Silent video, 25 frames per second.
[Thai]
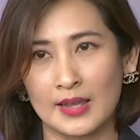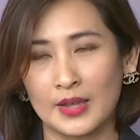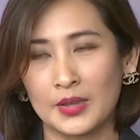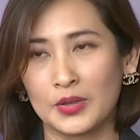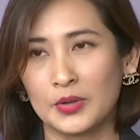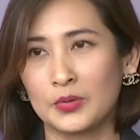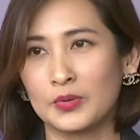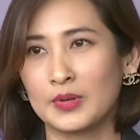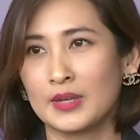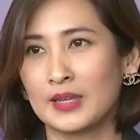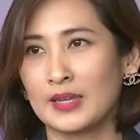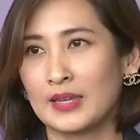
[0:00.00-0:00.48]
ณ
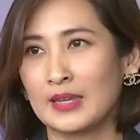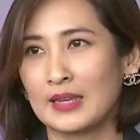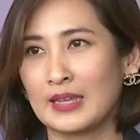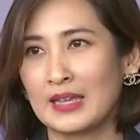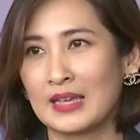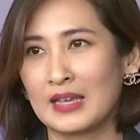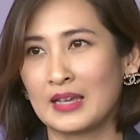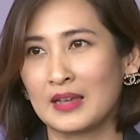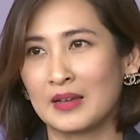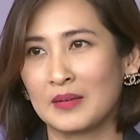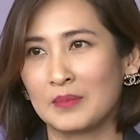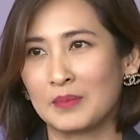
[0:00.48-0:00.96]
ยุคนี้
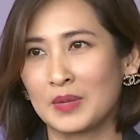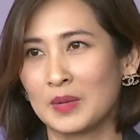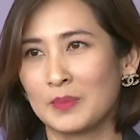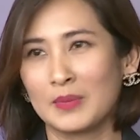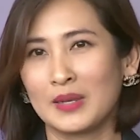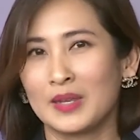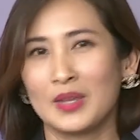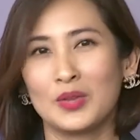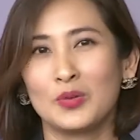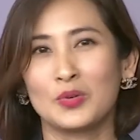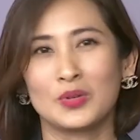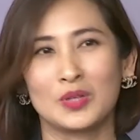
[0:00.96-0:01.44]
เนี่ยมัน
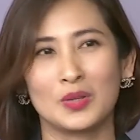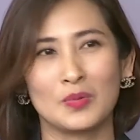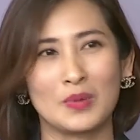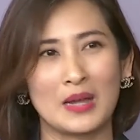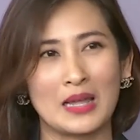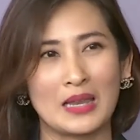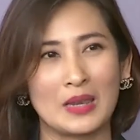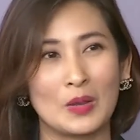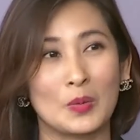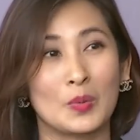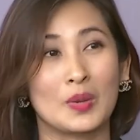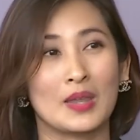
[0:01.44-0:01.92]
ไม่ได้อยู่ที่
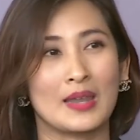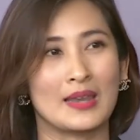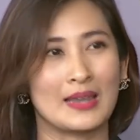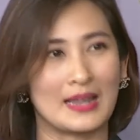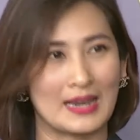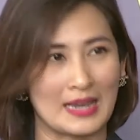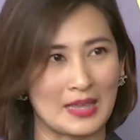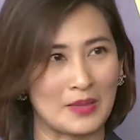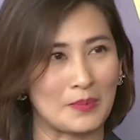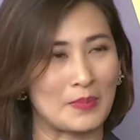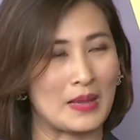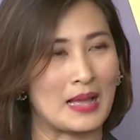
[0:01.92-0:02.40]
ว่าเราเรียน
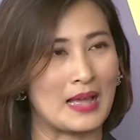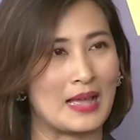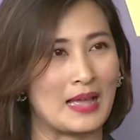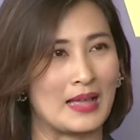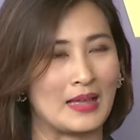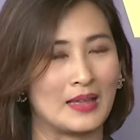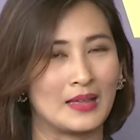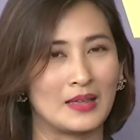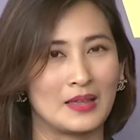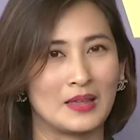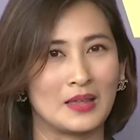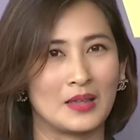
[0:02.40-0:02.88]
อะไรมา
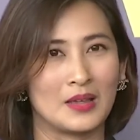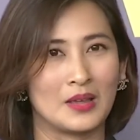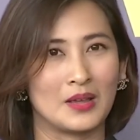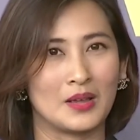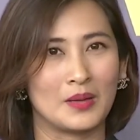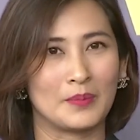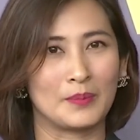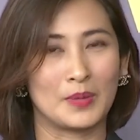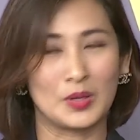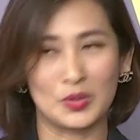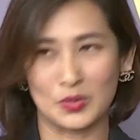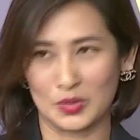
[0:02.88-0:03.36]

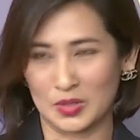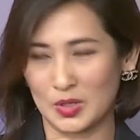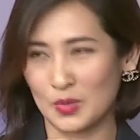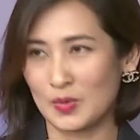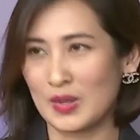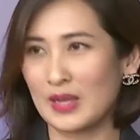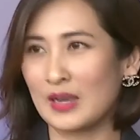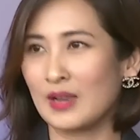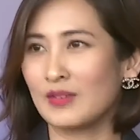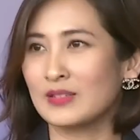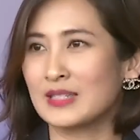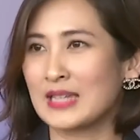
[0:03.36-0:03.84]
มันอยู่ที่
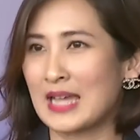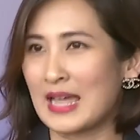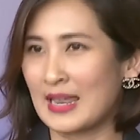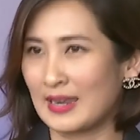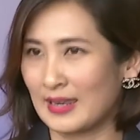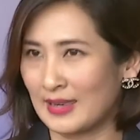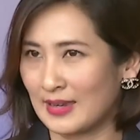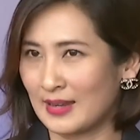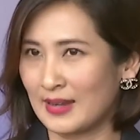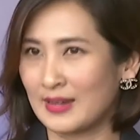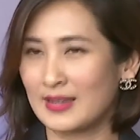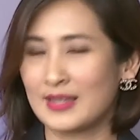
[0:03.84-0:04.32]
ว่าเราจะ
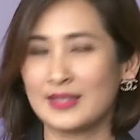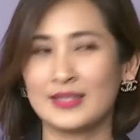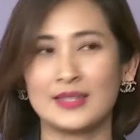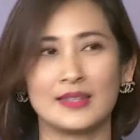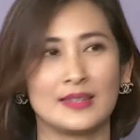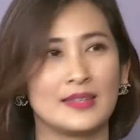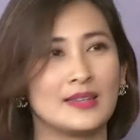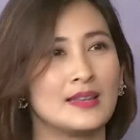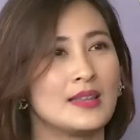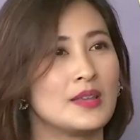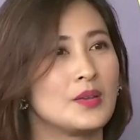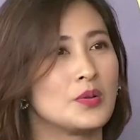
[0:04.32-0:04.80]
unlearn ใน
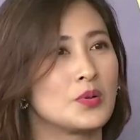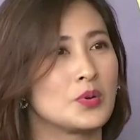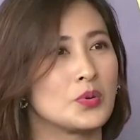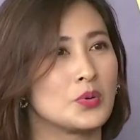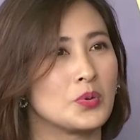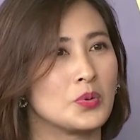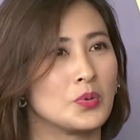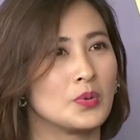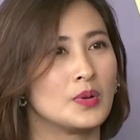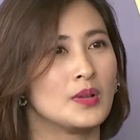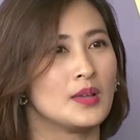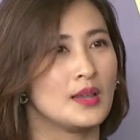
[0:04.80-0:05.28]
สิ่งที่เรียน
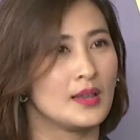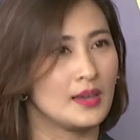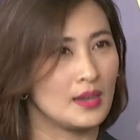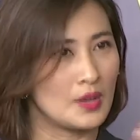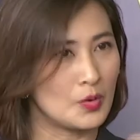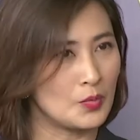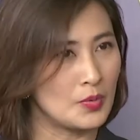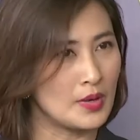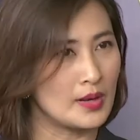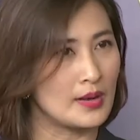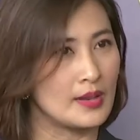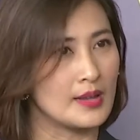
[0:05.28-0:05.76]
รู้
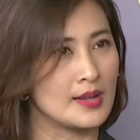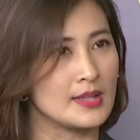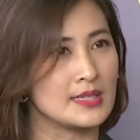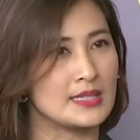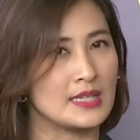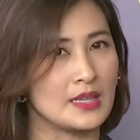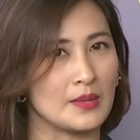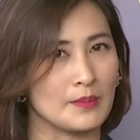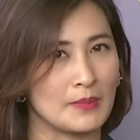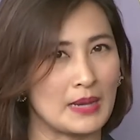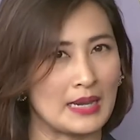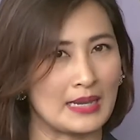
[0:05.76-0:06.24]
แล้ว relearn
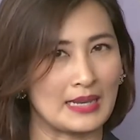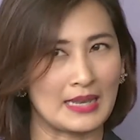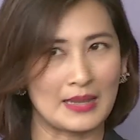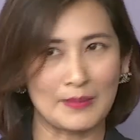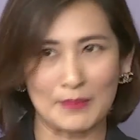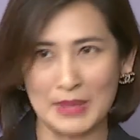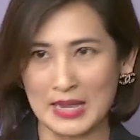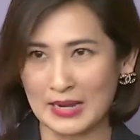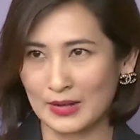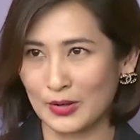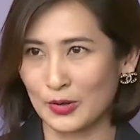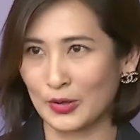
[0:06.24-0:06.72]
สิ่งใหม่ได้
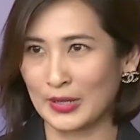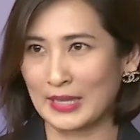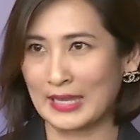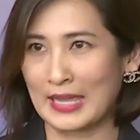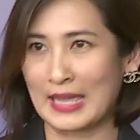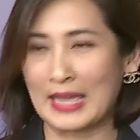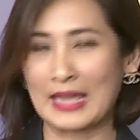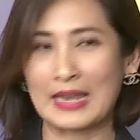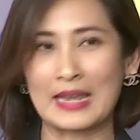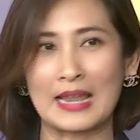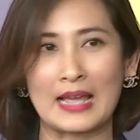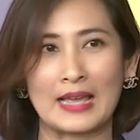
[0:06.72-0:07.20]
มากน้อย
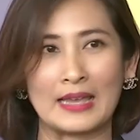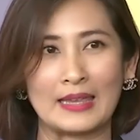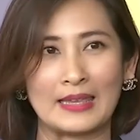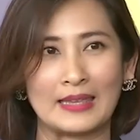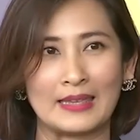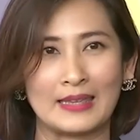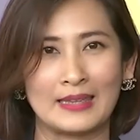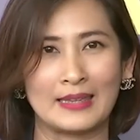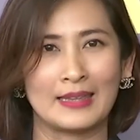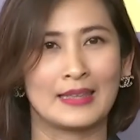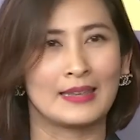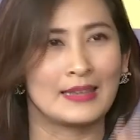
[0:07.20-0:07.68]
แค่ไหน
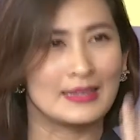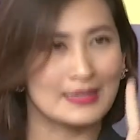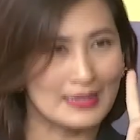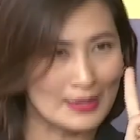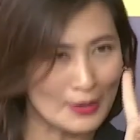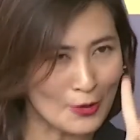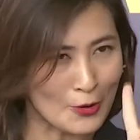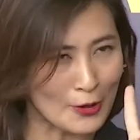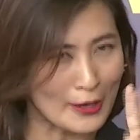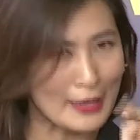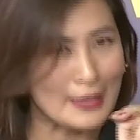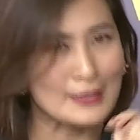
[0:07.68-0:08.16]
ดิฉั
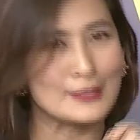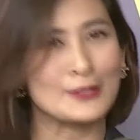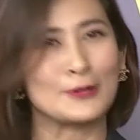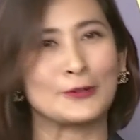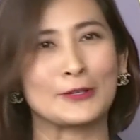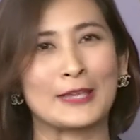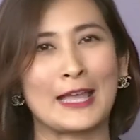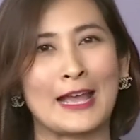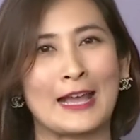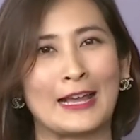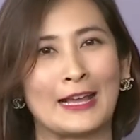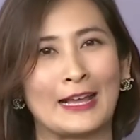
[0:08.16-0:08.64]
นขอแค่ส
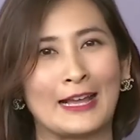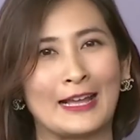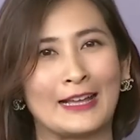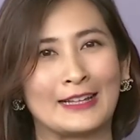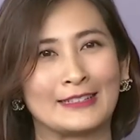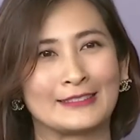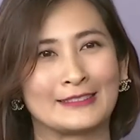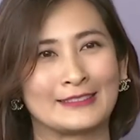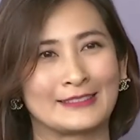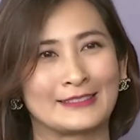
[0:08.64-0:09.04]
องอย่างค่ะ